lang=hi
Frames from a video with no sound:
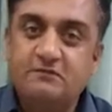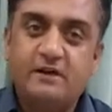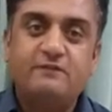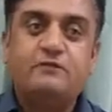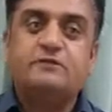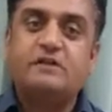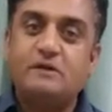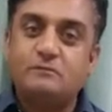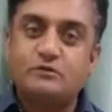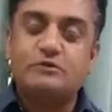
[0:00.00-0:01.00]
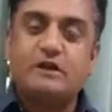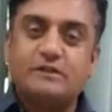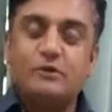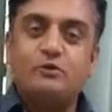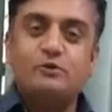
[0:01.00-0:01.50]
फरा फॉसट ने
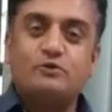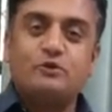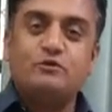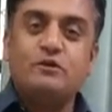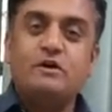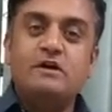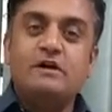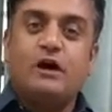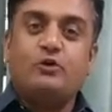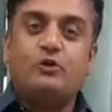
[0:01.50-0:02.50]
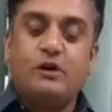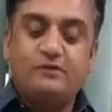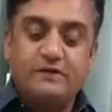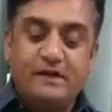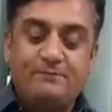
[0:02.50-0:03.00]
मुस्कुराते हुए उसको वो
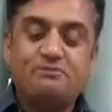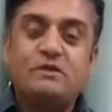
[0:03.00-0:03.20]
ऑटोग्राफ दिया